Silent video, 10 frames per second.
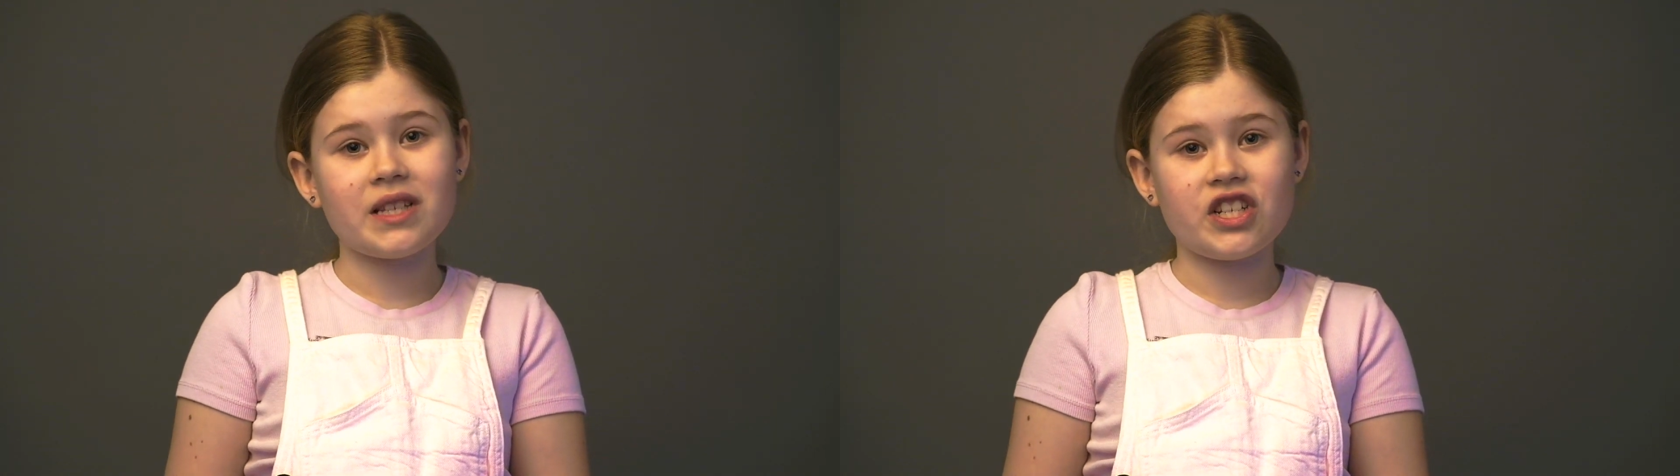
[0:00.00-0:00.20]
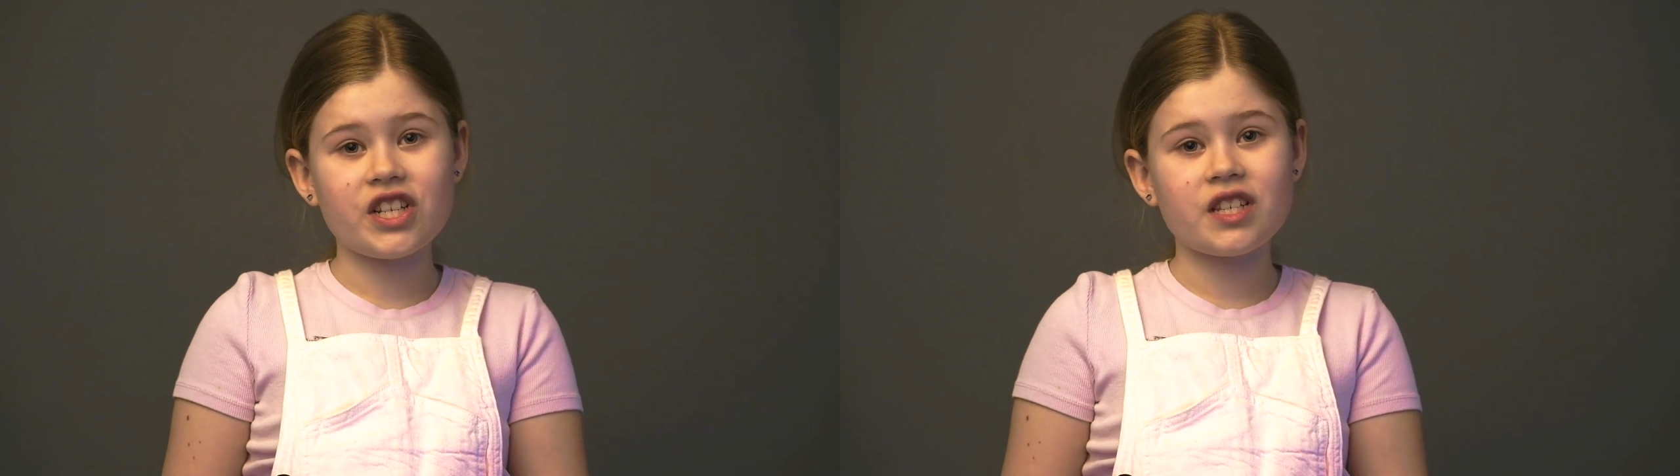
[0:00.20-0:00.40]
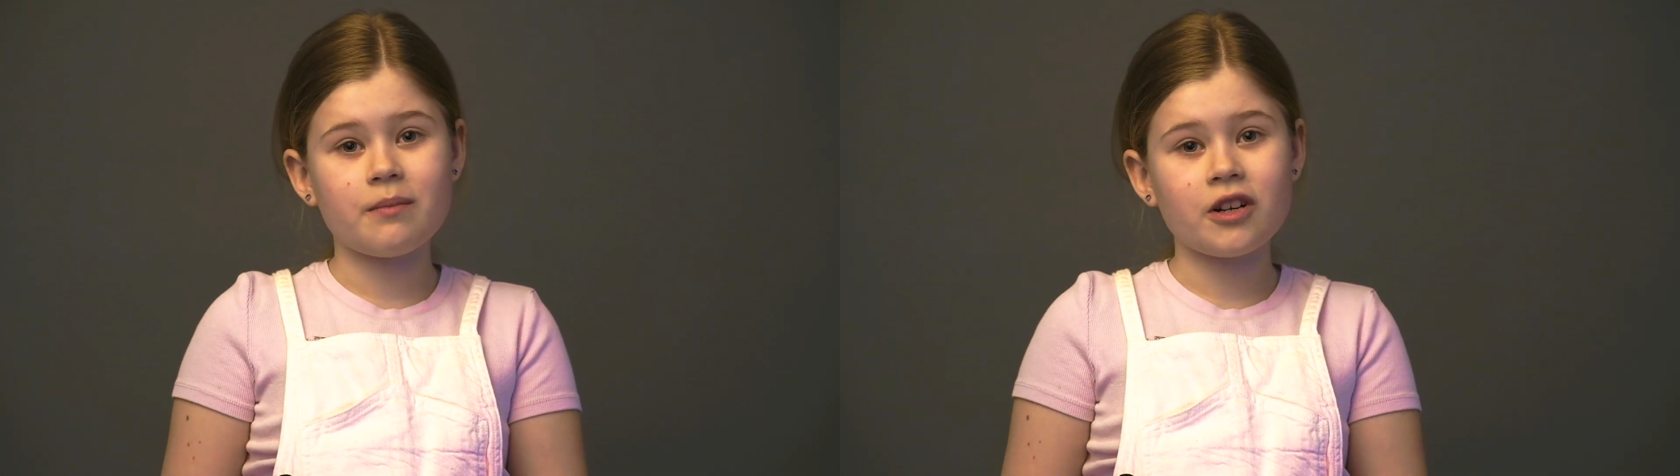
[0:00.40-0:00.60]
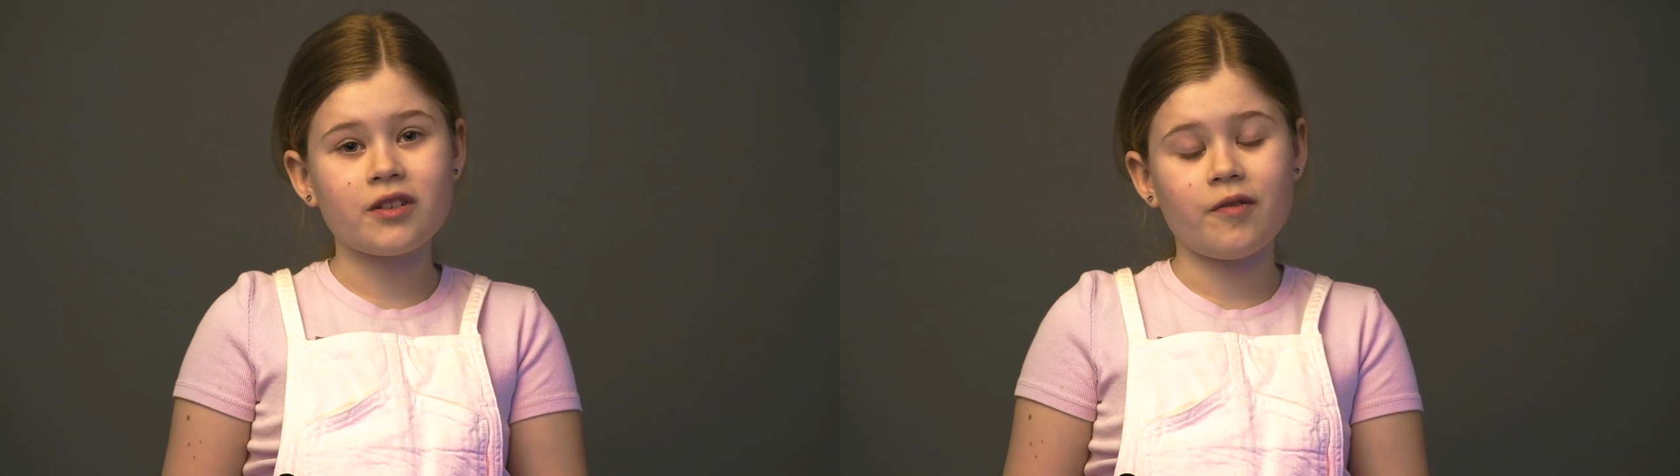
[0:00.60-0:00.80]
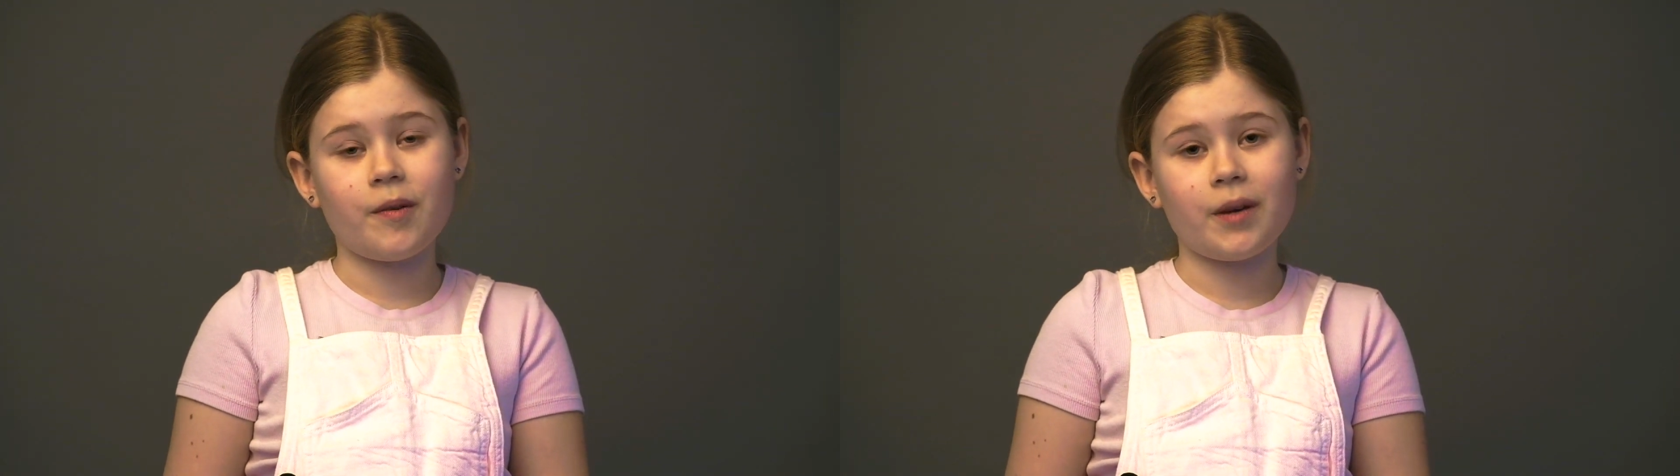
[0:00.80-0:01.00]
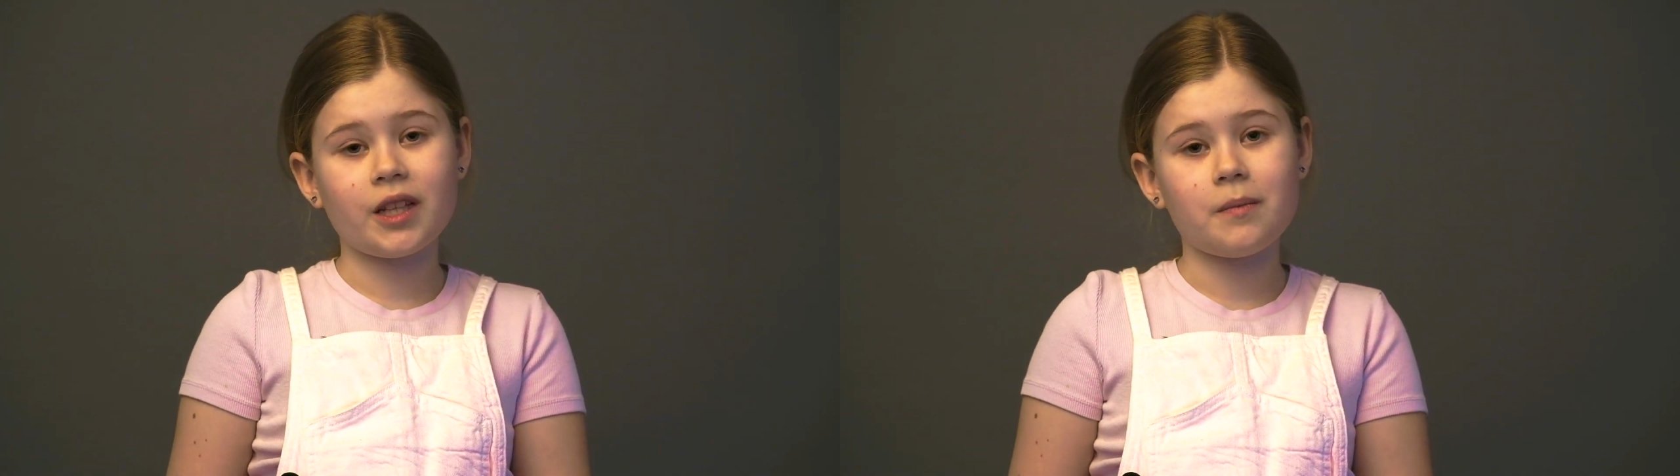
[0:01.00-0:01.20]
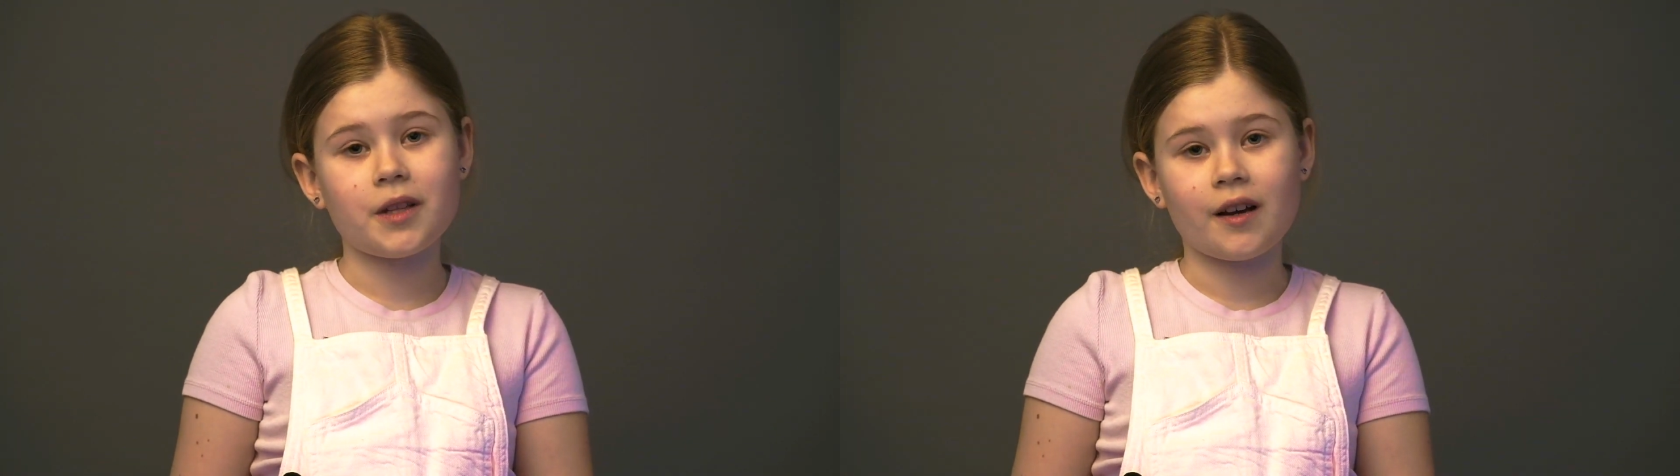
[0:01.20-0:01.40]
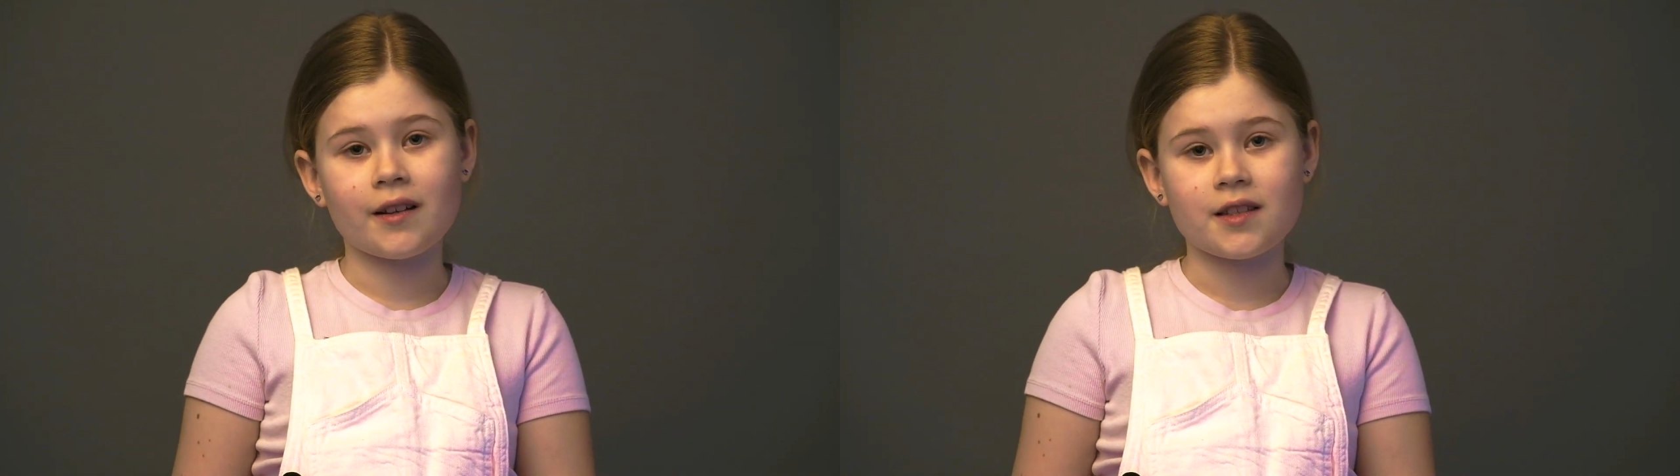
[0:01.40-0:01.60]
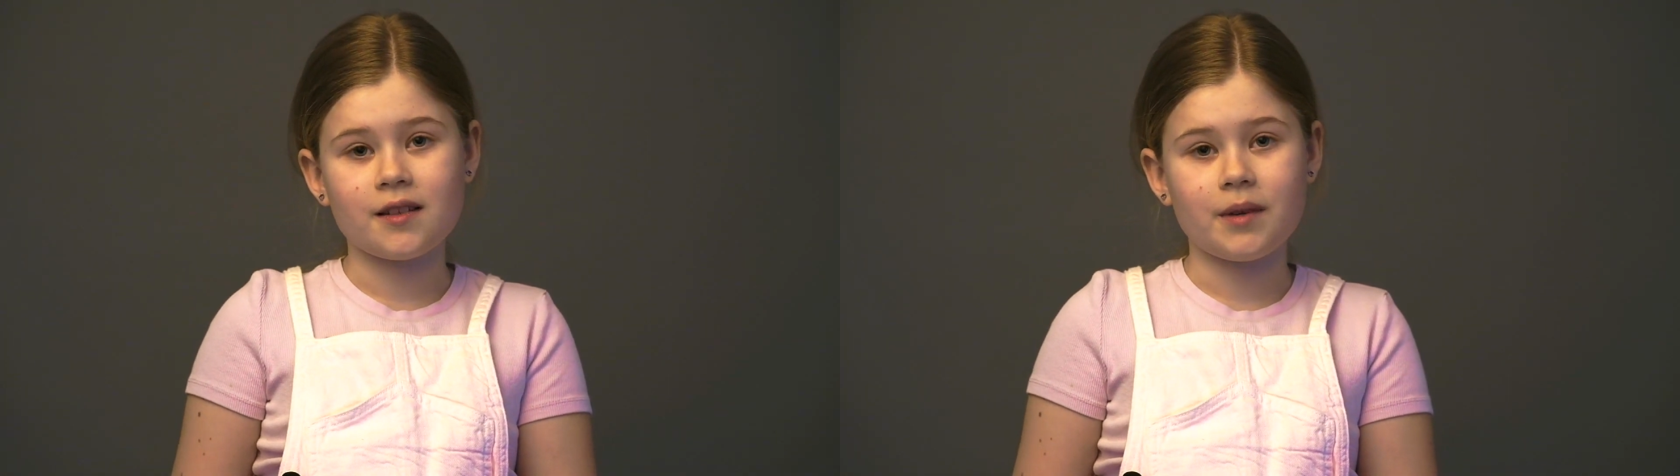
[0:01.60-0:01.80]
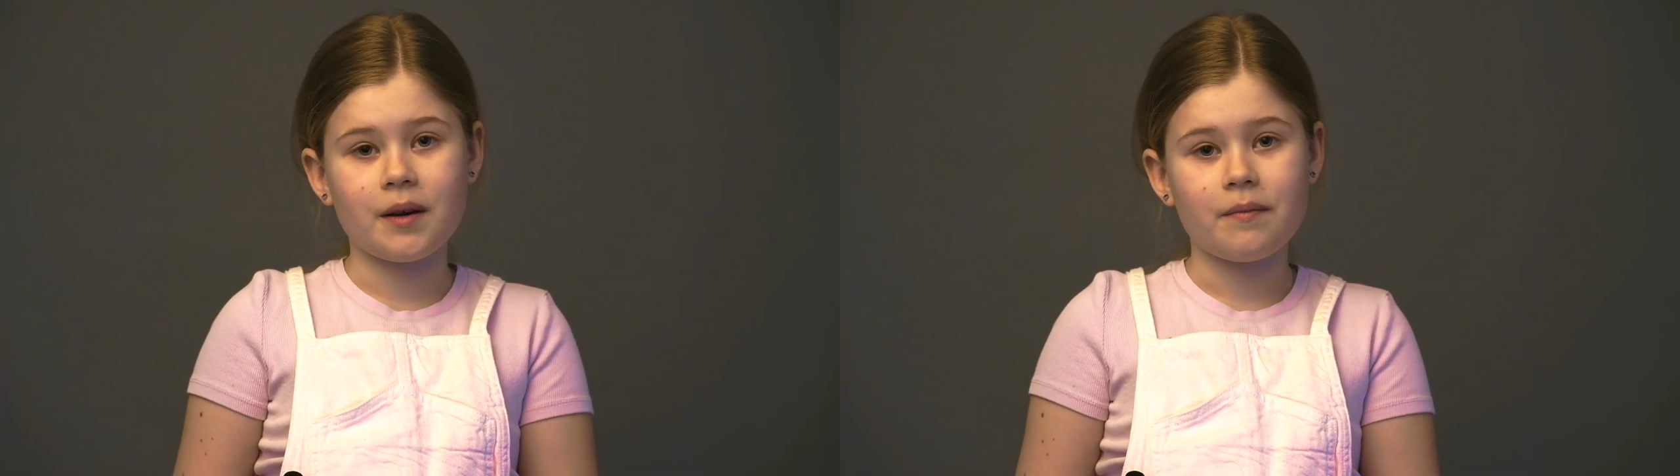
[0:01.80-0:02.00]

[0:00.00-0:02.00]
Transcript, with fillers: сейчас занимаюсь современными танцами.